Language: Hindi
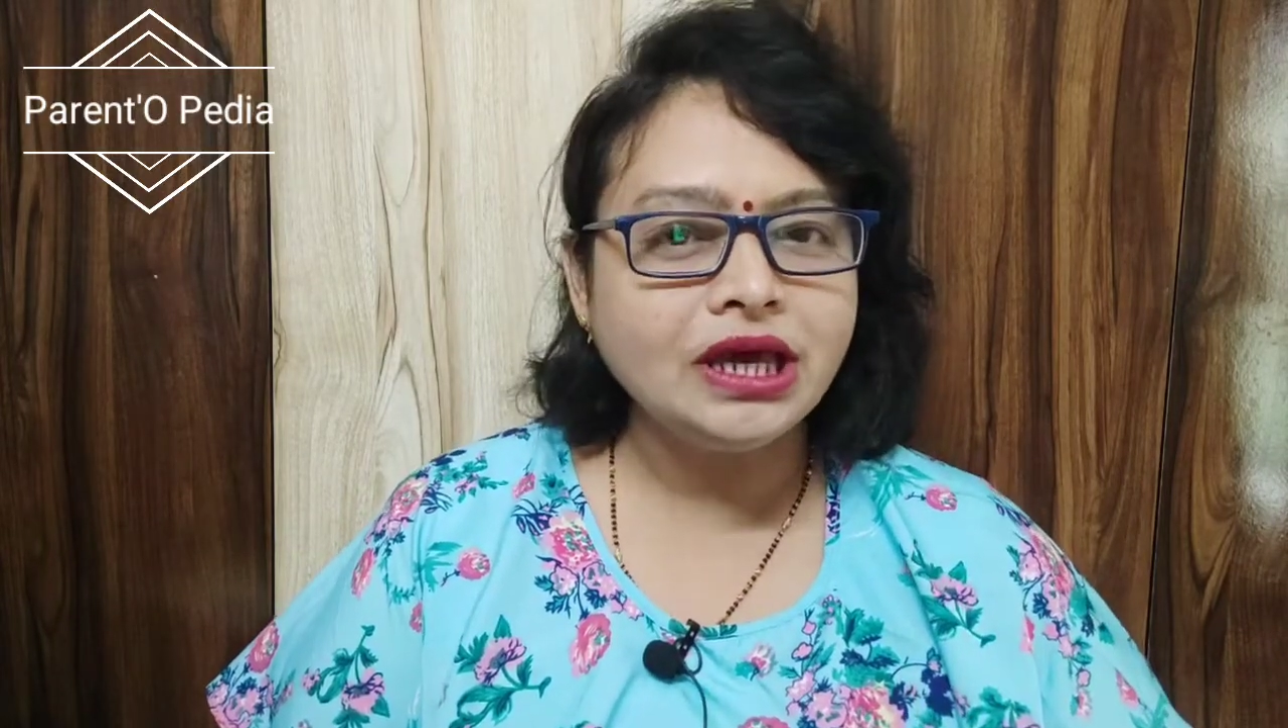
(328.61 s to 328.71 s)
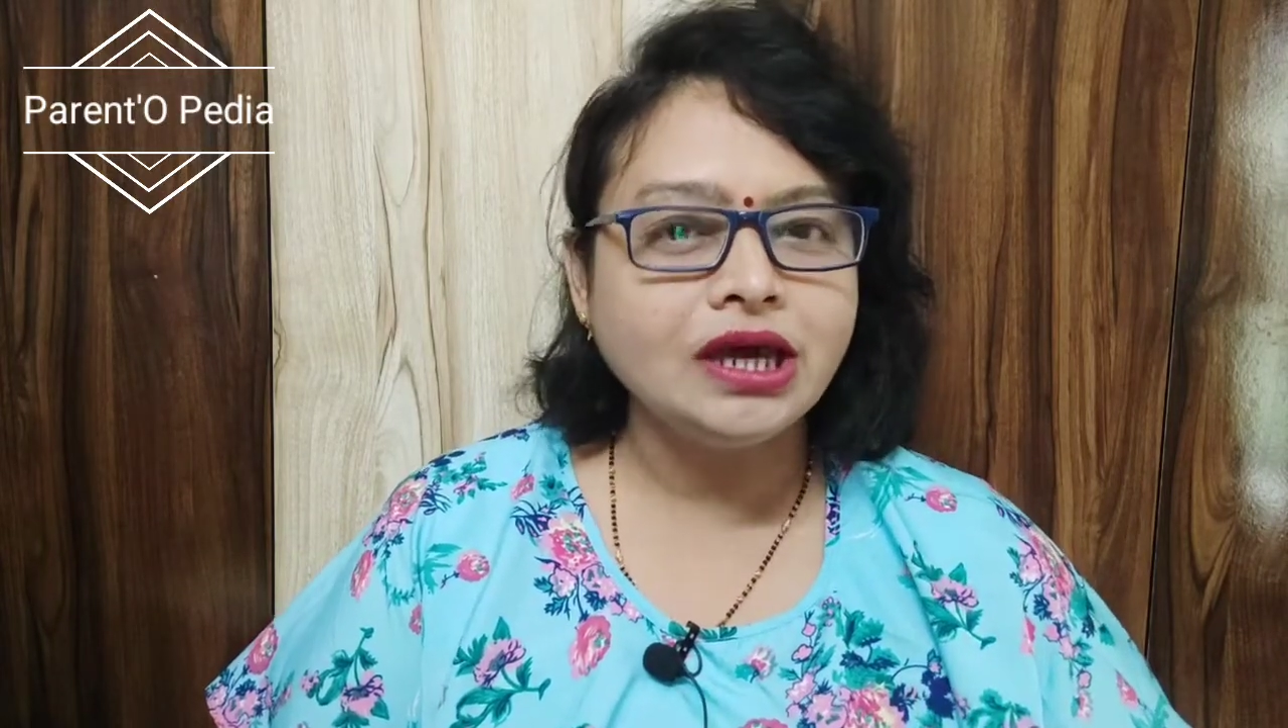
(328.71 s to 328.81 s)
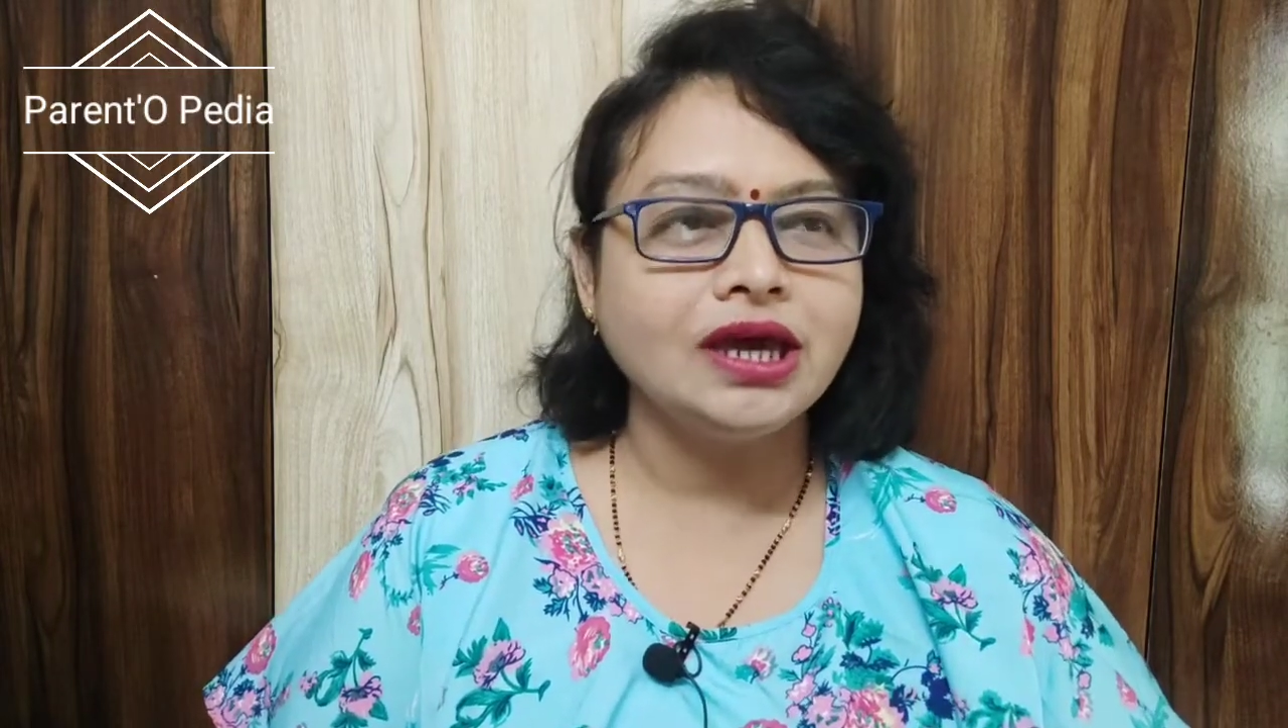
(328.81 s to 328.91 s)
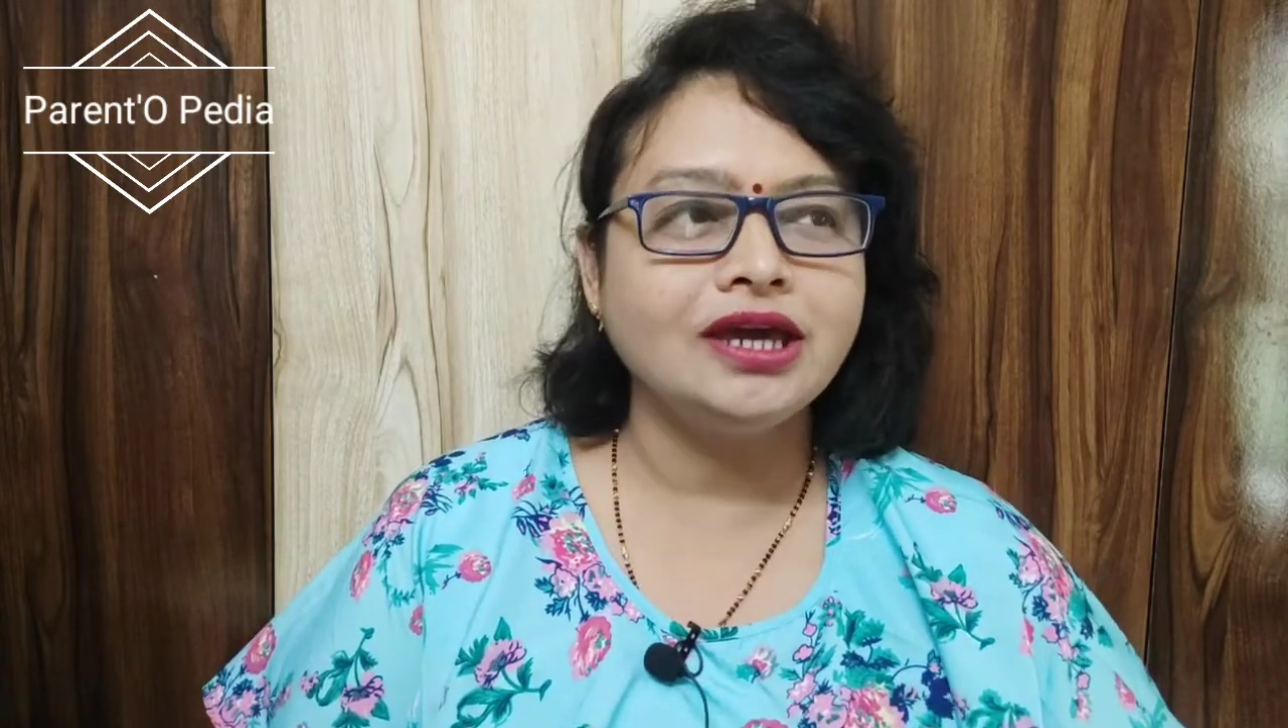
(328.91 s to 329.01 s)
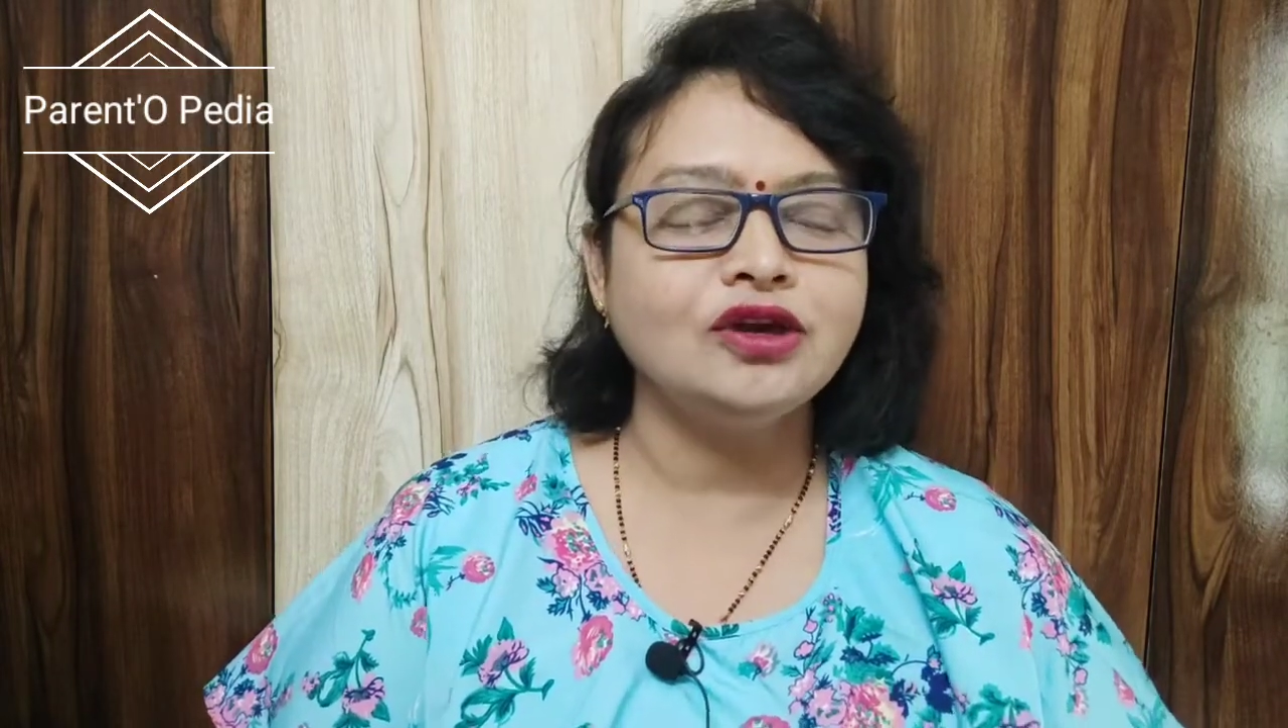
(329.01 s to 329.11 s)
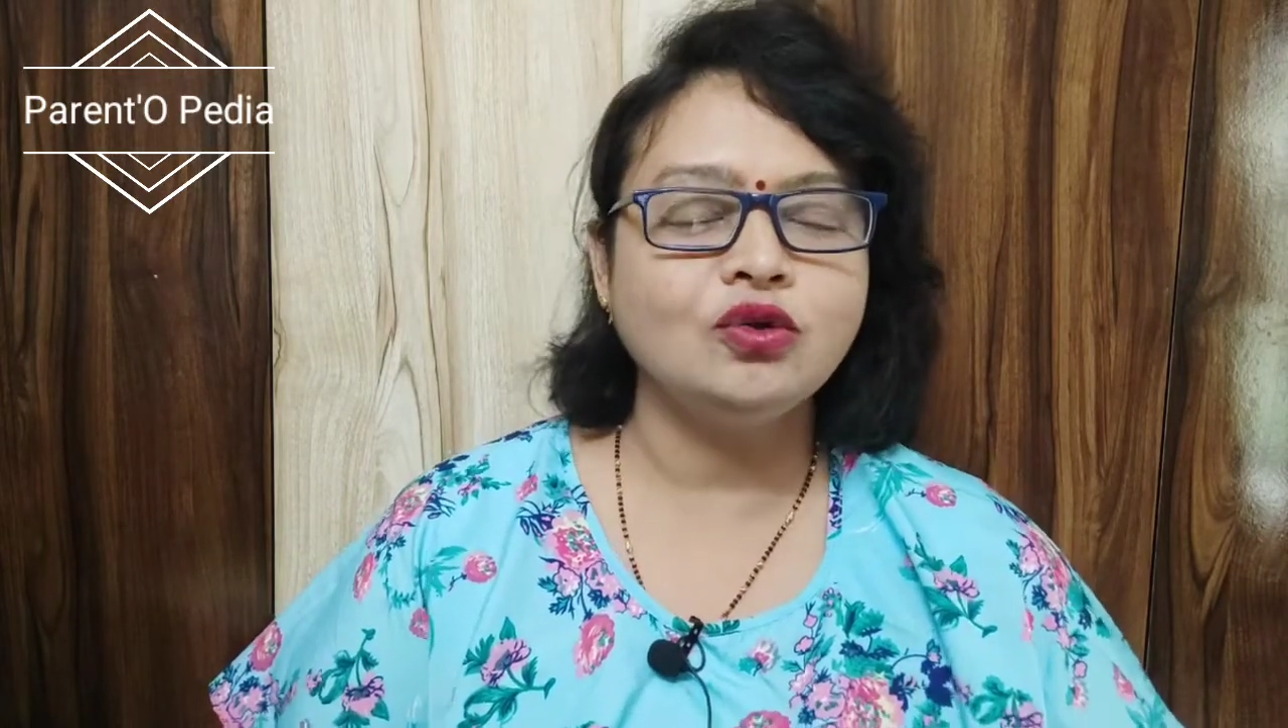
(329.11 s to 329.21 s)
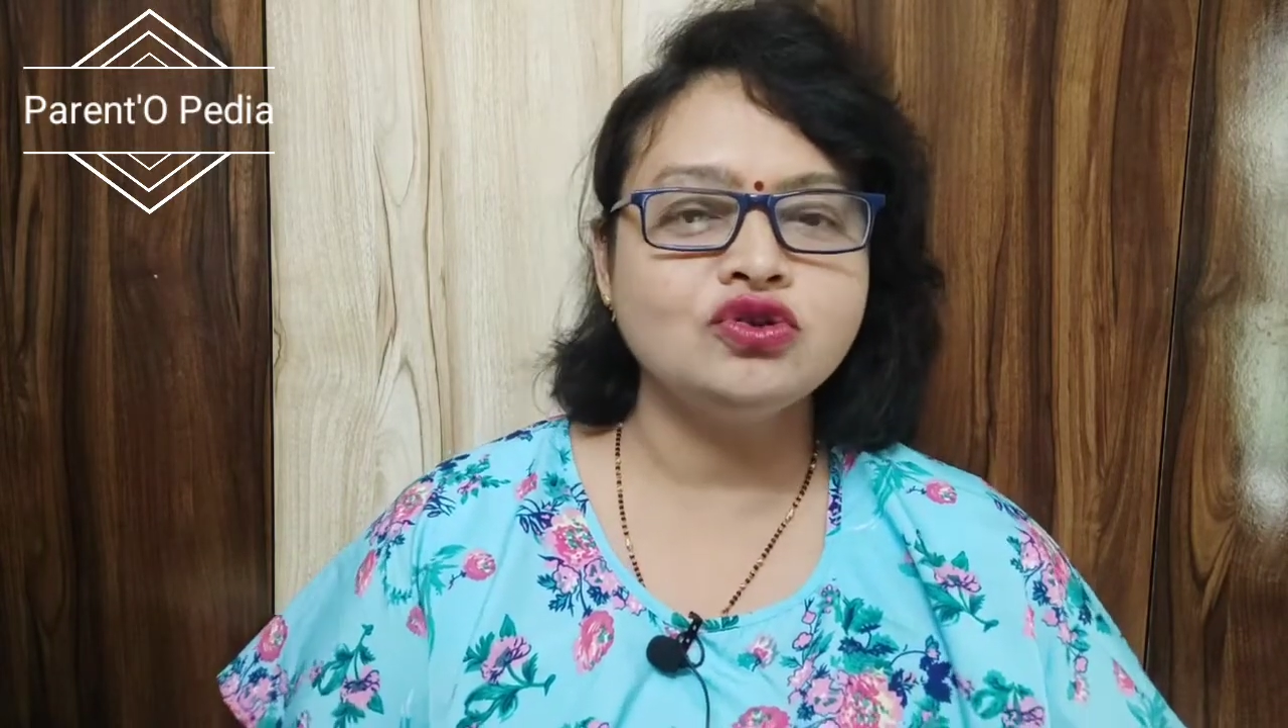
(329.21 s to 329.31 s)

देखेंगे कि